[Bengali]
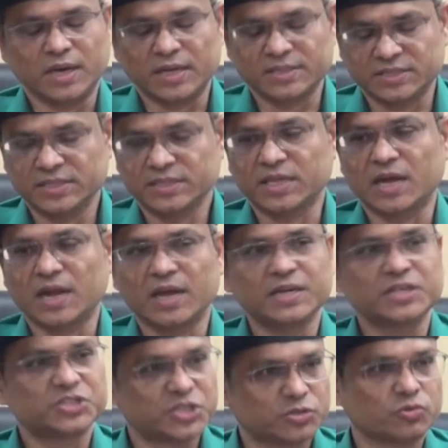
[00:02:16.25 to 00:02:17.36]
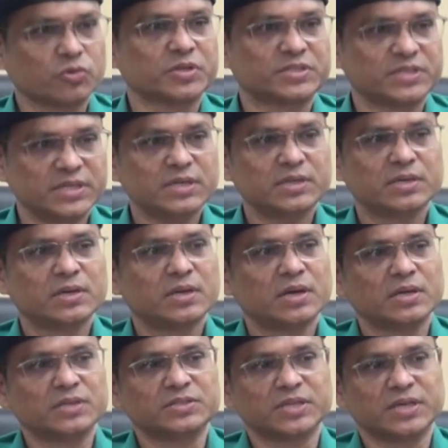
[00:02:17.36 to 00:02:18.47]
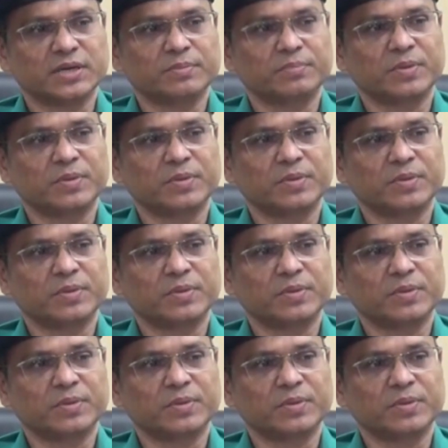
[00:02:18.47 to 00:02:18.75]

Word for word: আছে তারা নিশ্চিত করেছে যে